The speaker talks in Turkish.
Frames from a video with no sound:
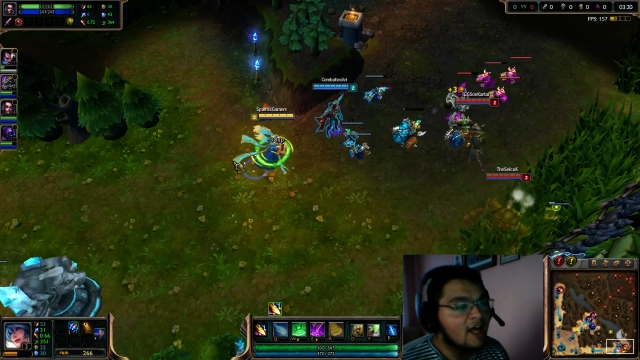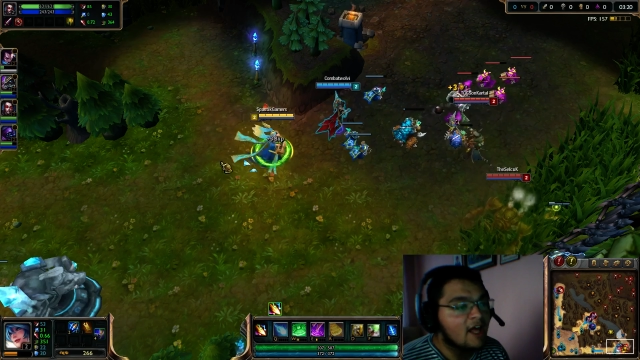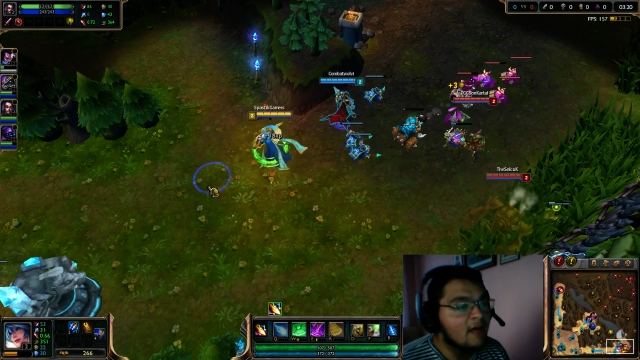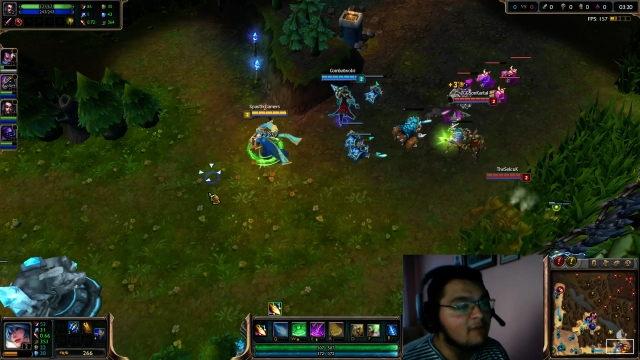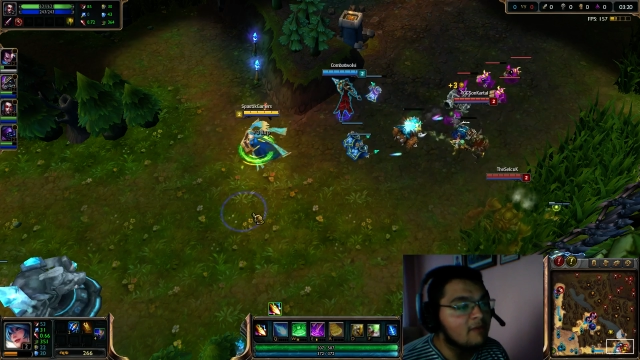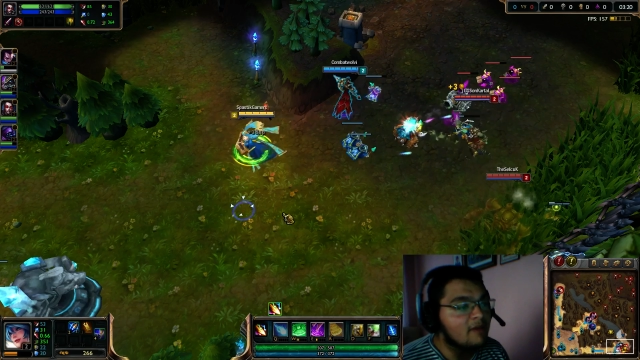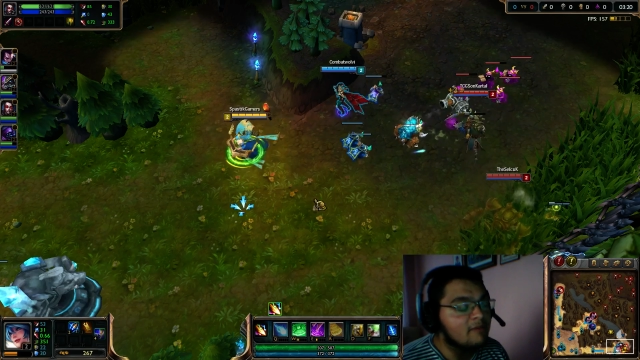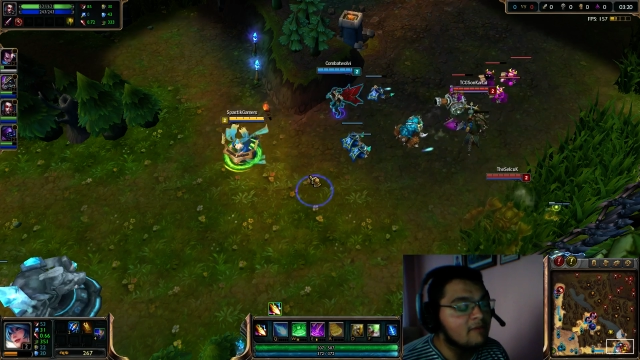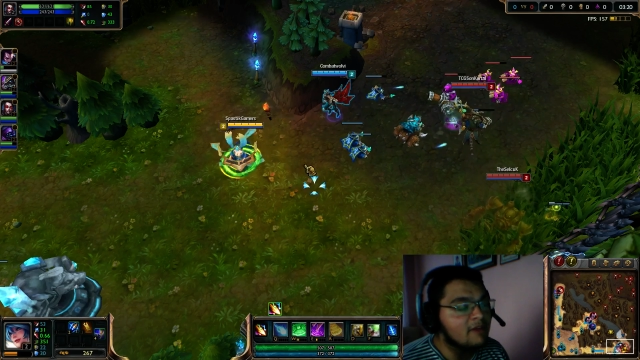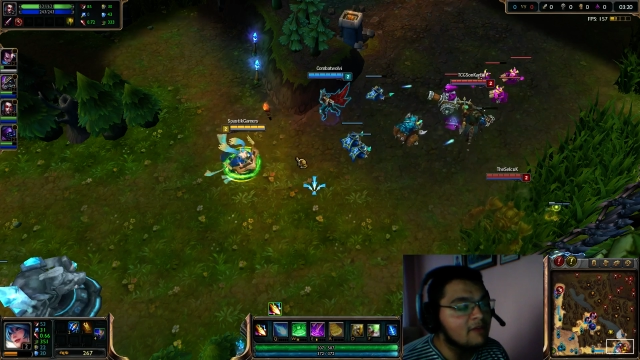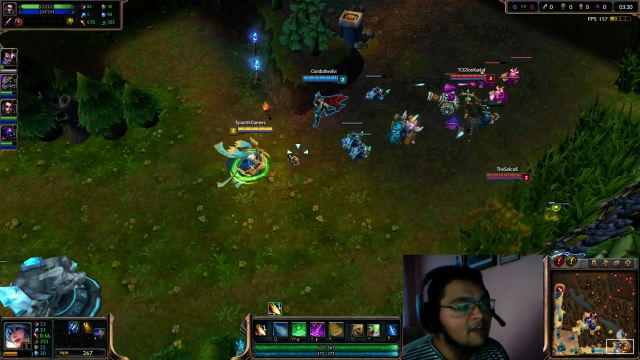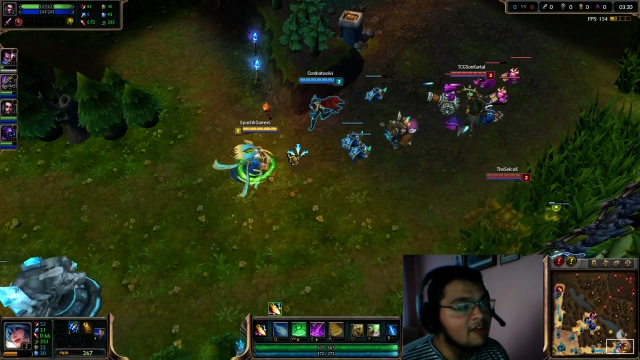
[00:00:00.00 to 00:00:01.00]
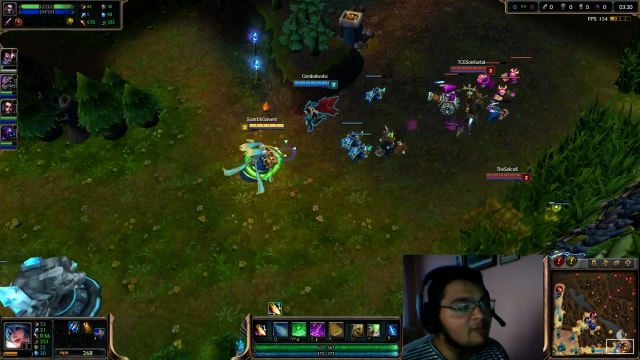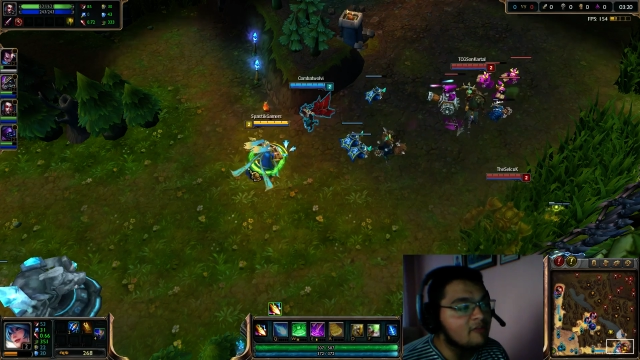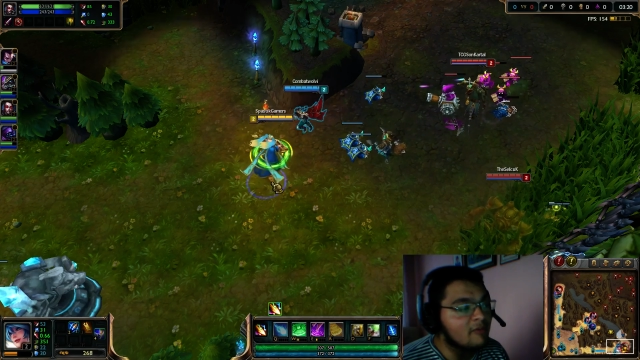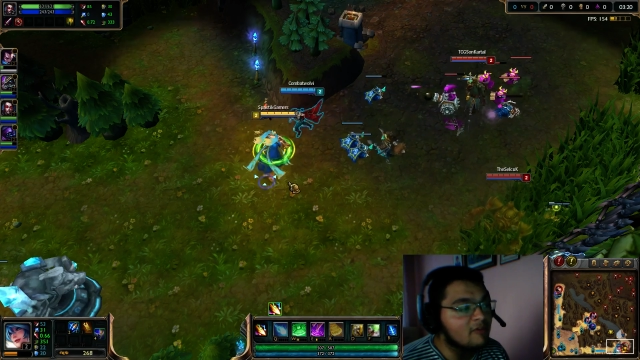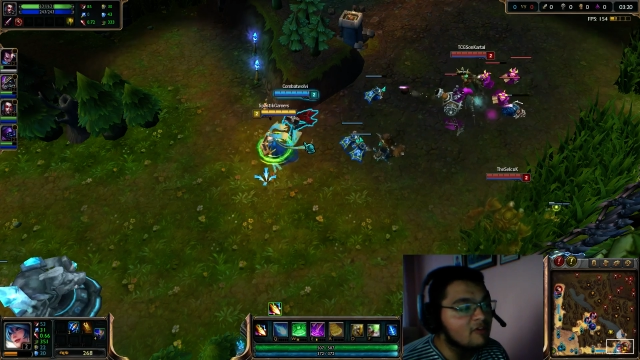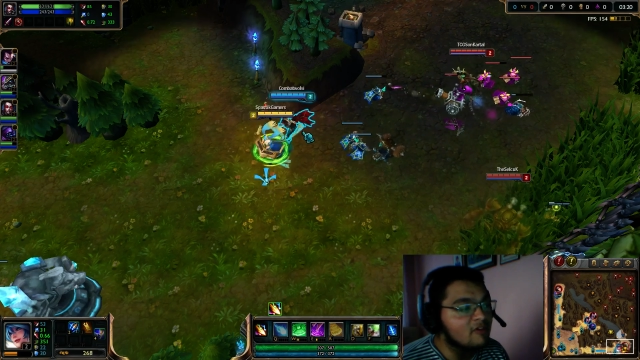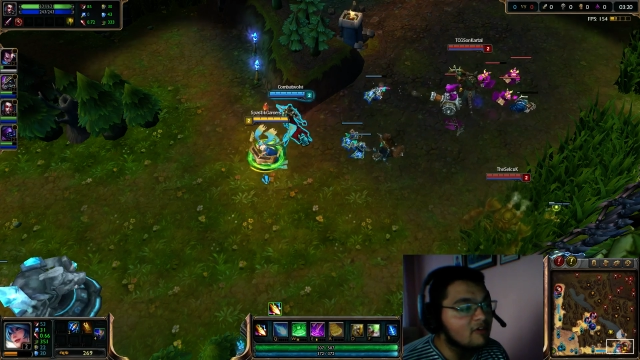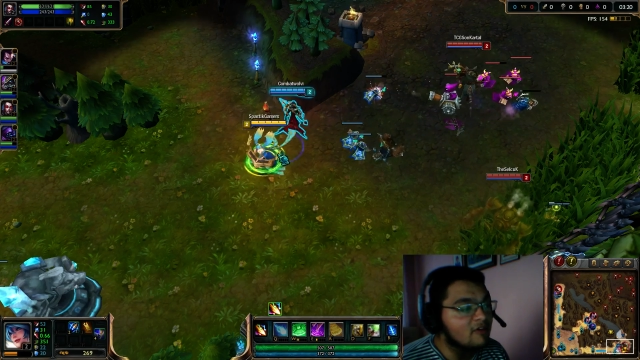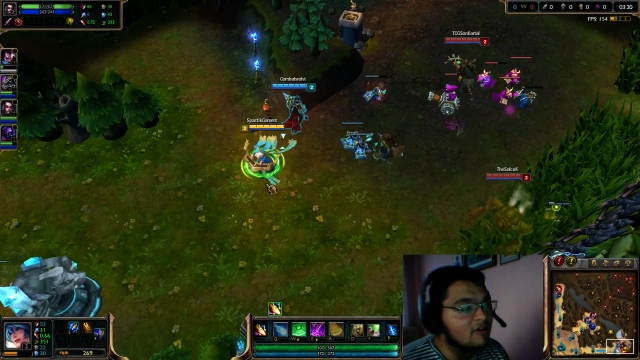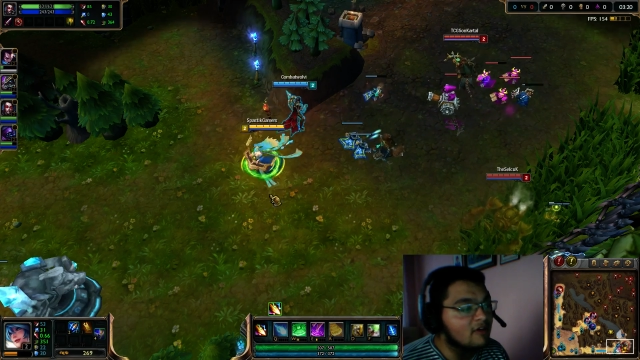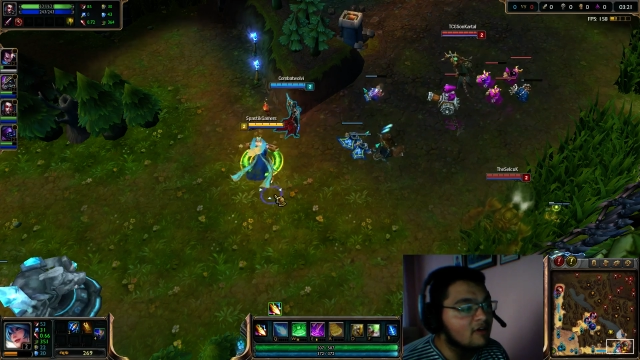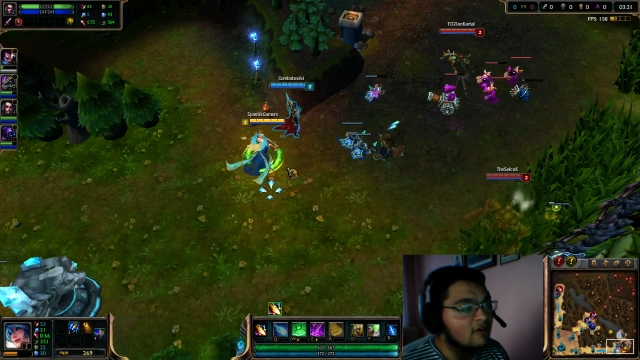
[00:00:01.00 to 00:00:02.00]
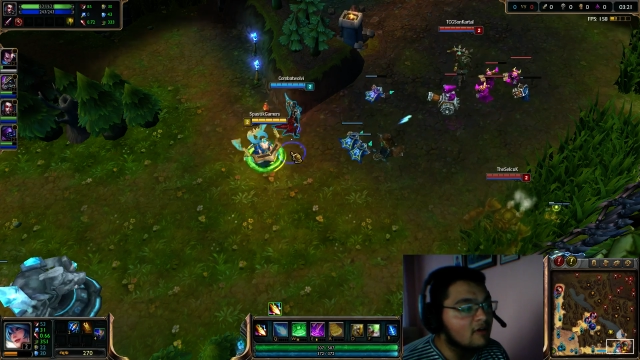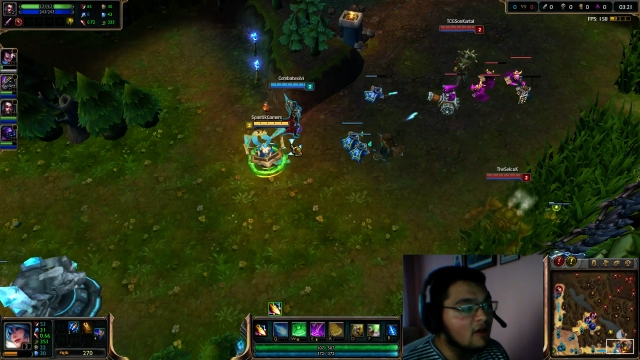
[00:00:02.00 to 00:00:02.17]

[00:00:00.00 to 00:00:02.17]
hem de benim gelişmem için e,